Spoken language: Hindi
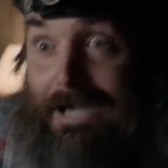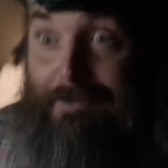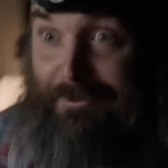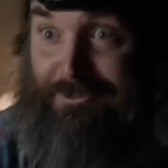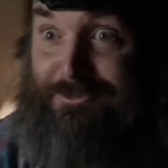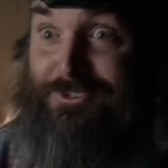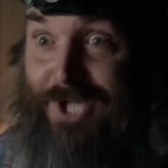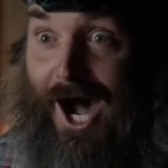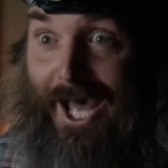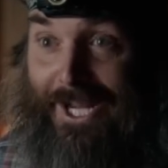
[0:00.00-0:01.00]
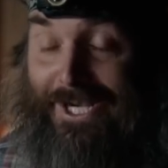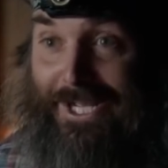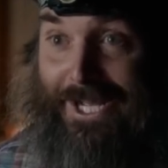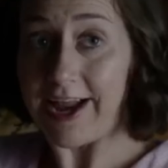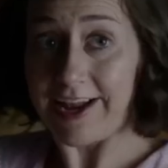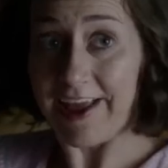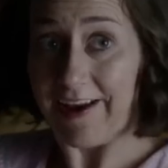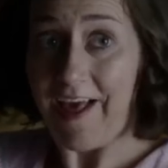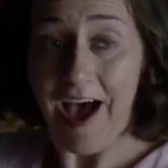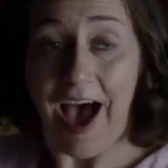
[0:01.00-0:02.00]
वजह से केरल भी बहुत खुश
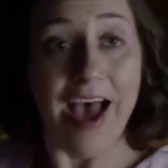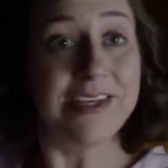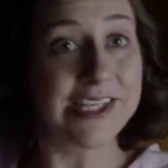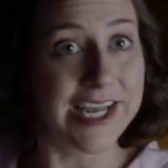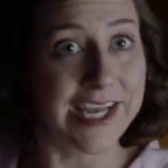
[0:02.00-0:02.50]
होती है टॉड